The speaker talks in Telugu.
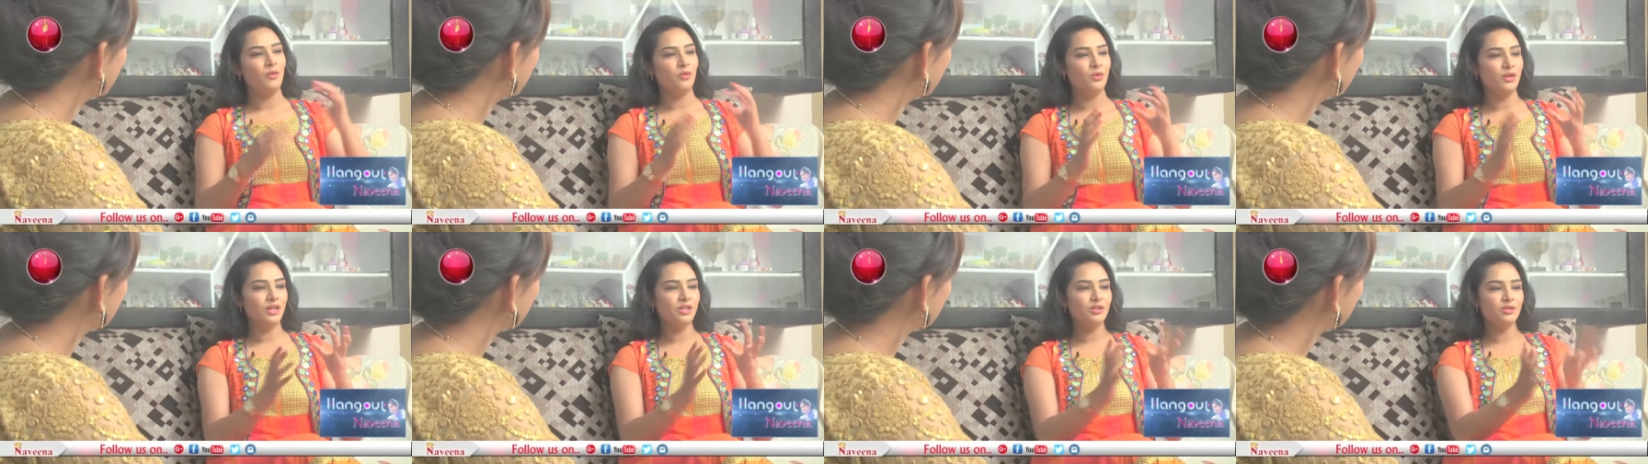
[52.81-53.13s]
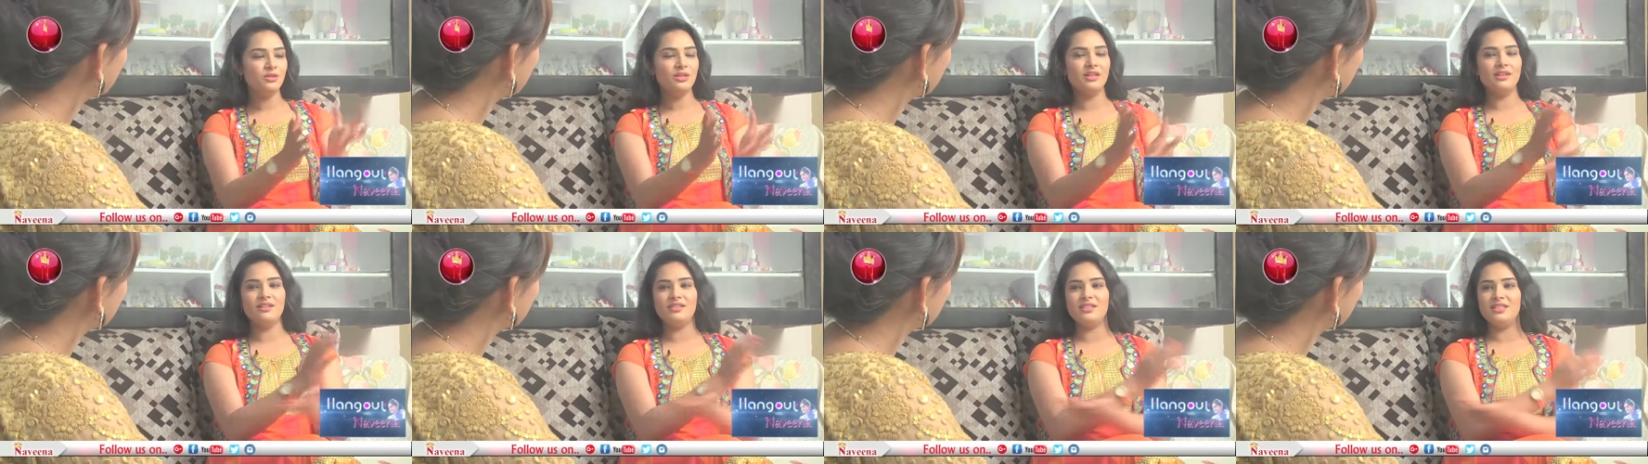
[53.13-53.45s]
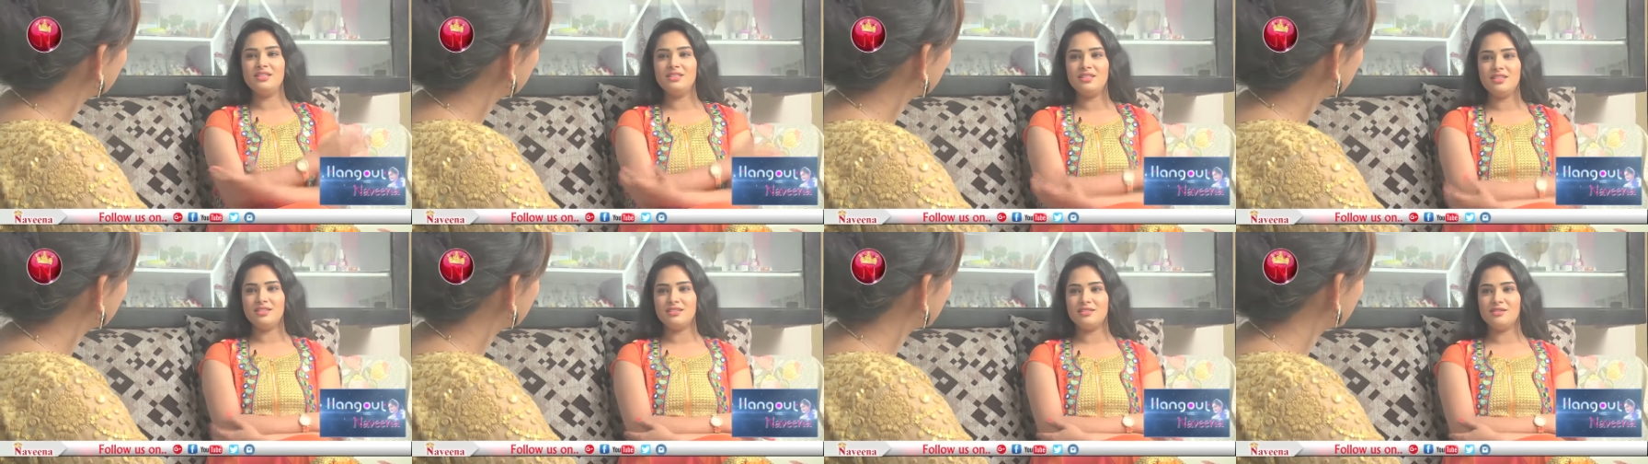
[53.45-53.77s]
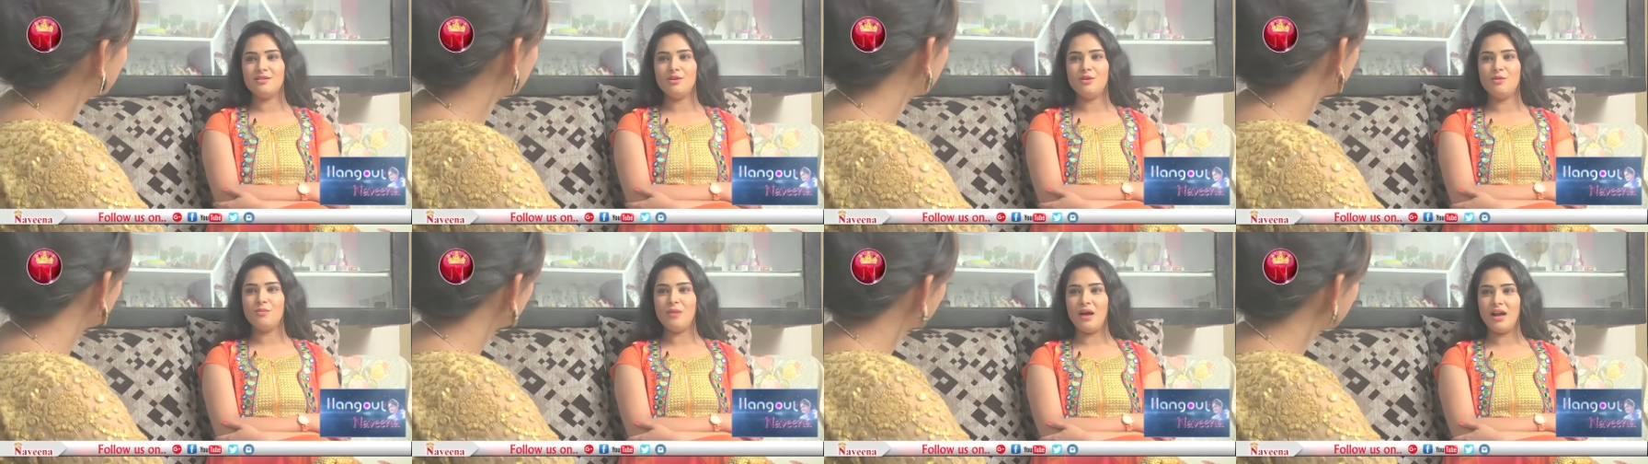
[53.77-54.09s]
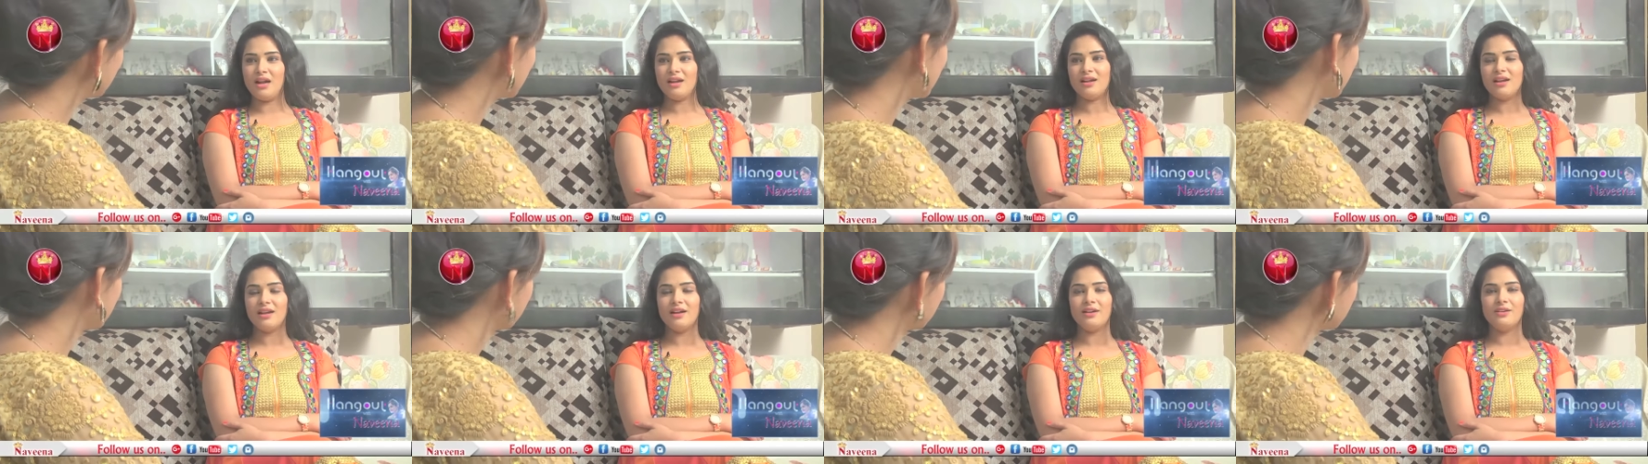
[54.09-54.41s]
ఉన్నది ఉన్నట్టు తీసేసుకో
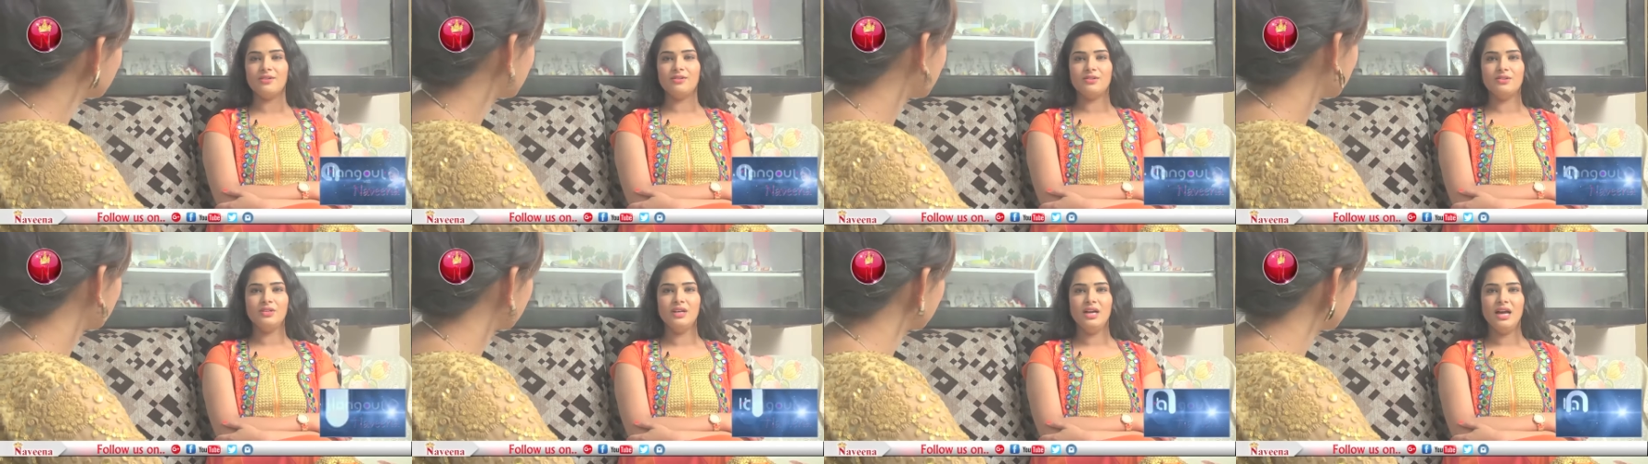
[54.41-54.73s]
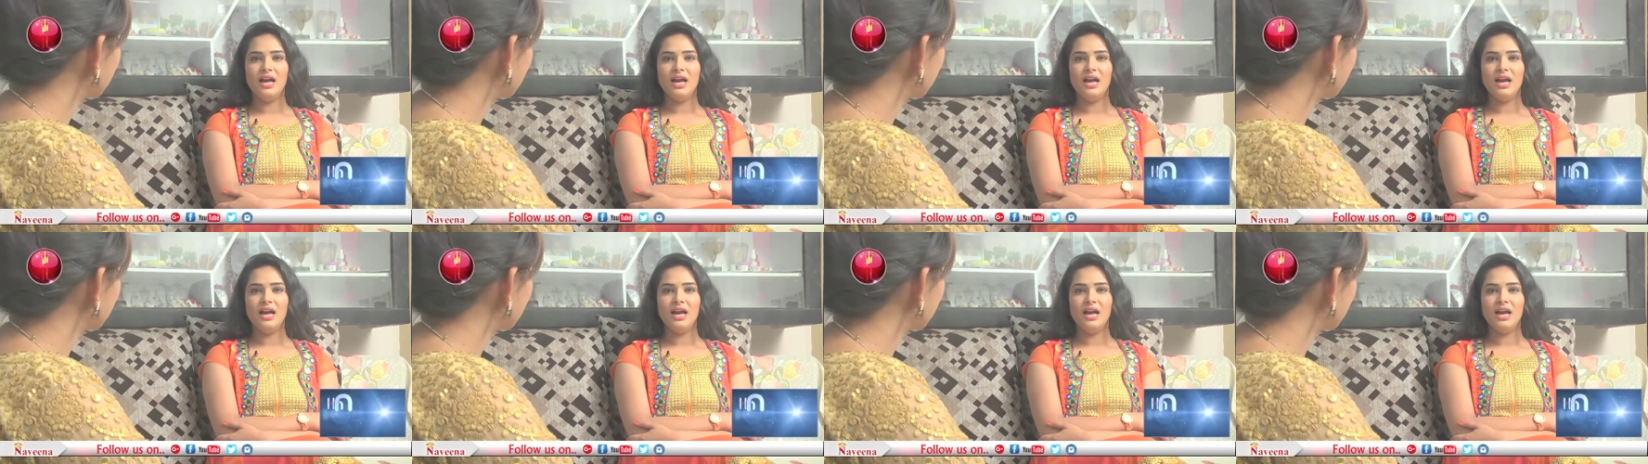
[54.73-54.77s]
మాట్లాడు